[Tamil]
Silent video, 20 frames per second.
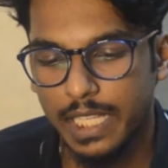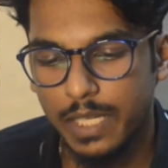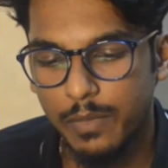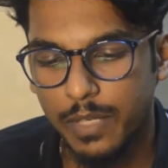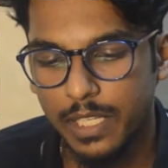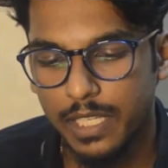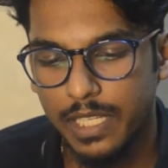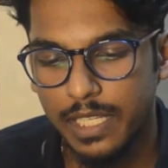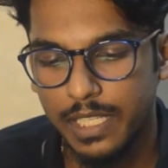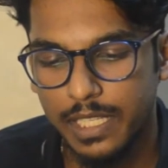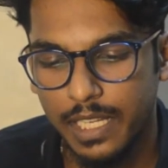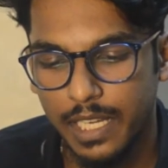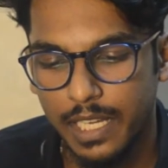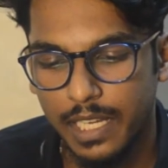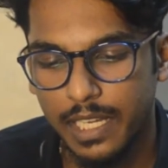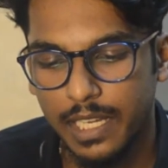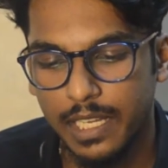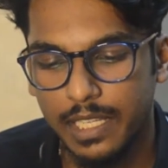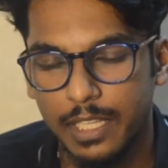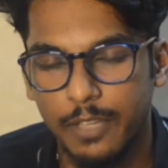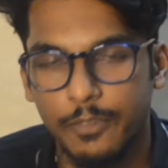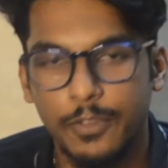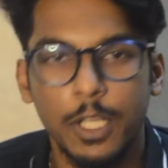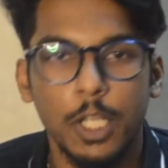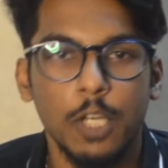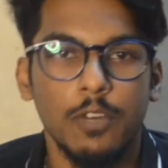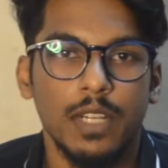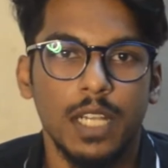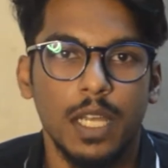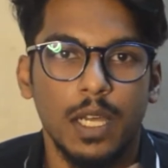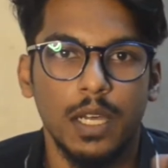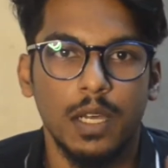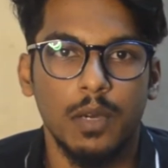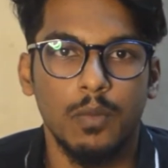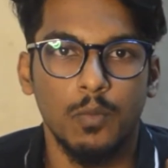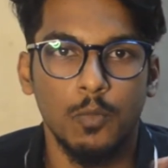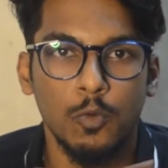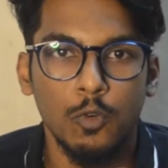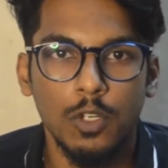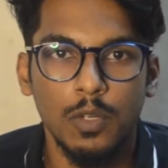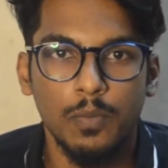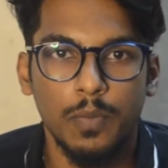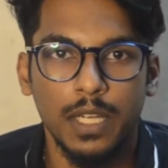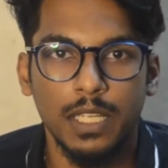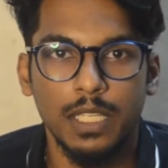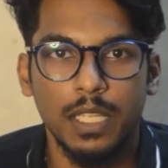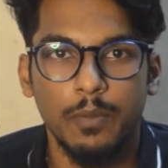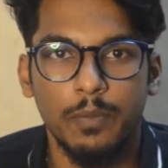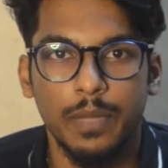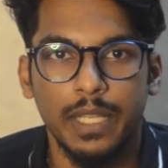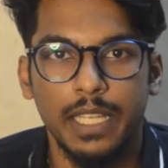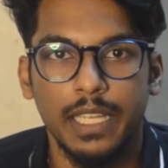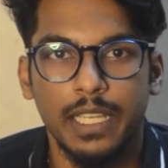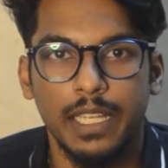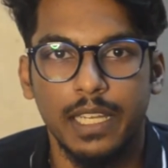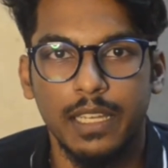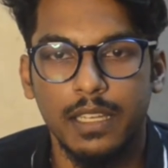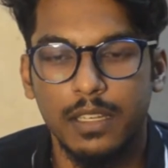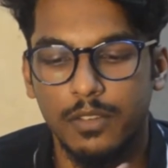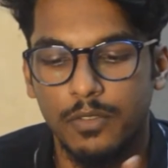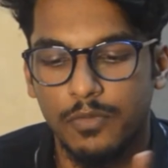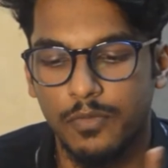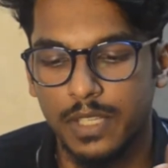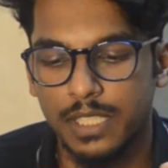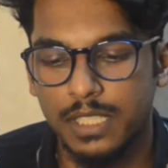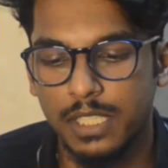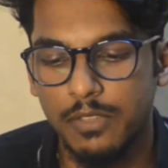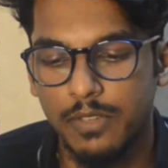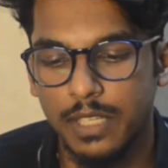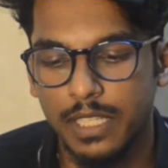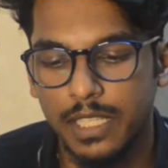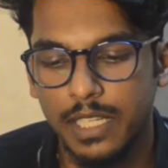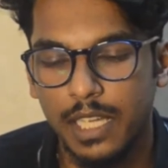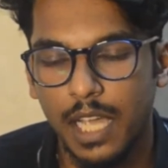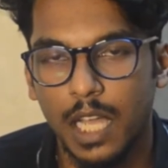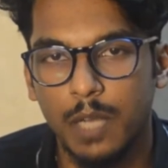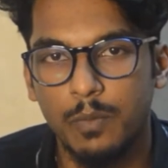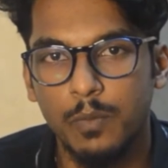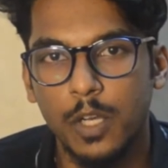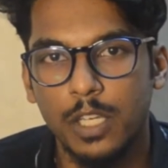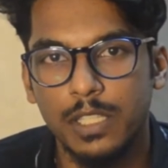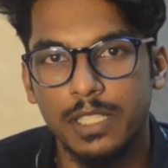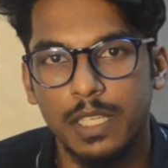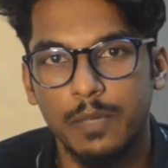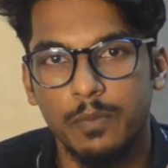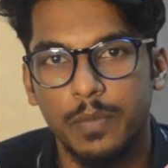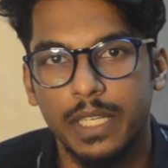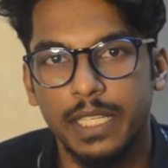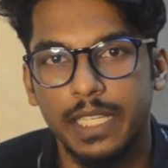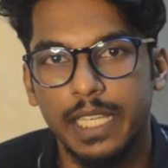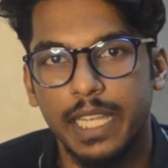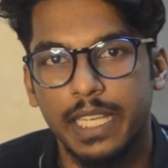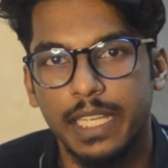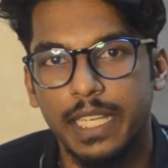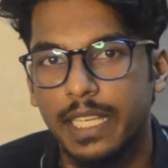அதே மாதிரி இதில் இந்த வீடியோவை நான் மூணு பாட்டாக பிரிக்கிறேன் ஃபஸ்ட்டு வந்து அன்பாக்சிங் பண்ணிட்டு